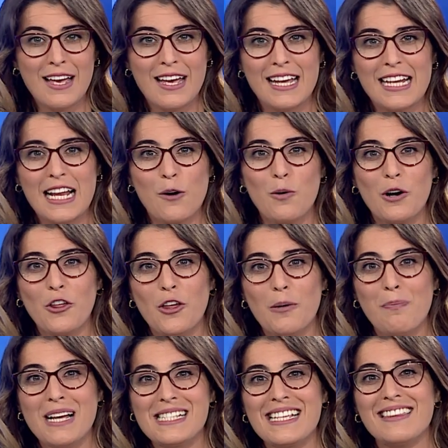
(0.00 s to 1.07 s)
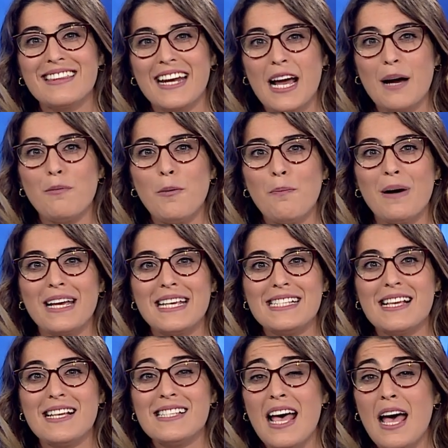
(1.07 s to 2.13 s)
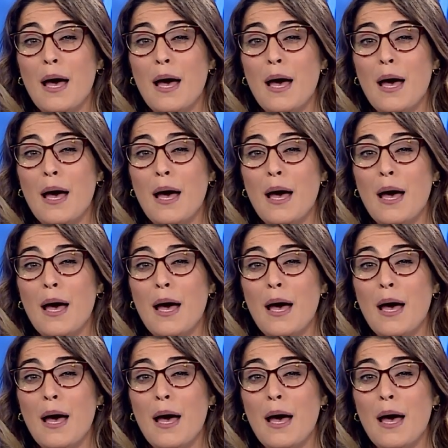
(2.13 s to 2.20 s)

El acuerdo de paz entre ambos países